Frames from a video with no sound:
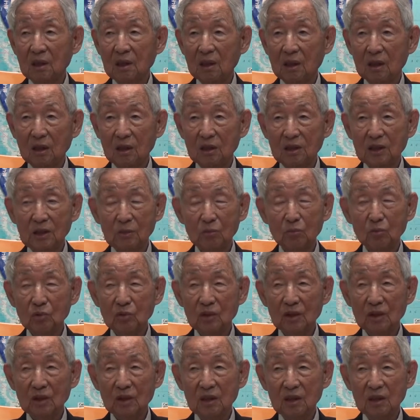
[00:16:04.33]
어,
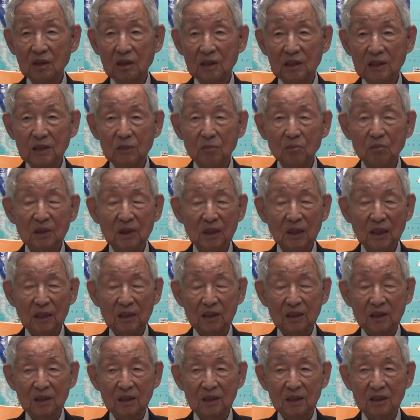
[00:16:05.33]
신부들을
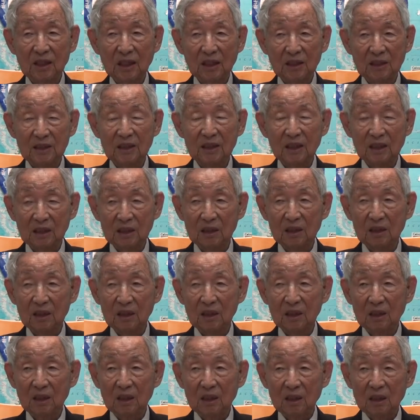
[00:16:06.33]
임명하는 것이 아니라
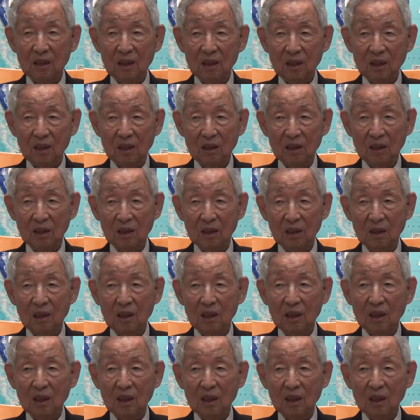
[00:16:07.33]
어,